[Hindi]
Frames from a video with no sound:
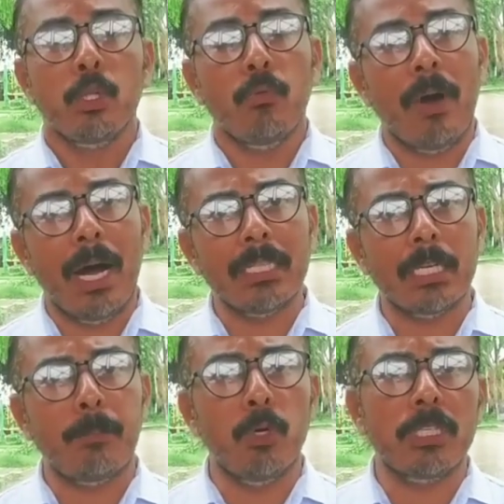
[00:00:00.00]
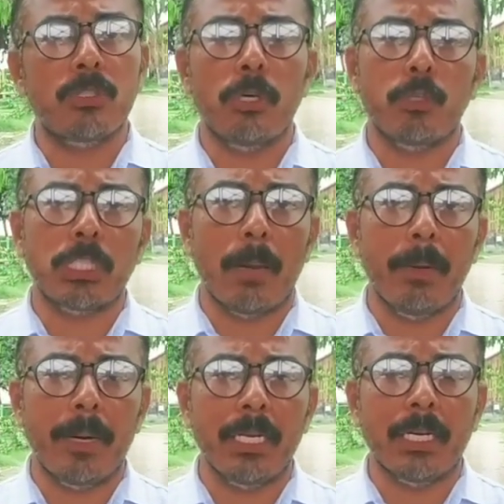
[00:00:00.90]
तो वहां तक पुलिस जो वो
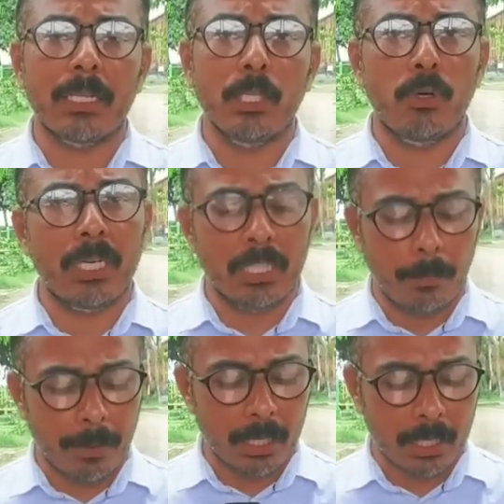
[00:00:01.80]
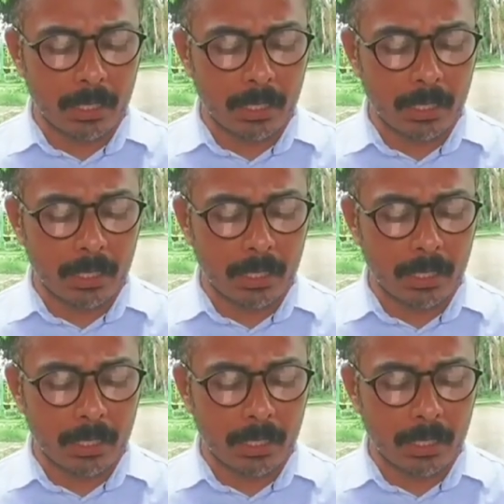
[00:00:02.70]
छापेमारी करती है और इनकी धरपकड़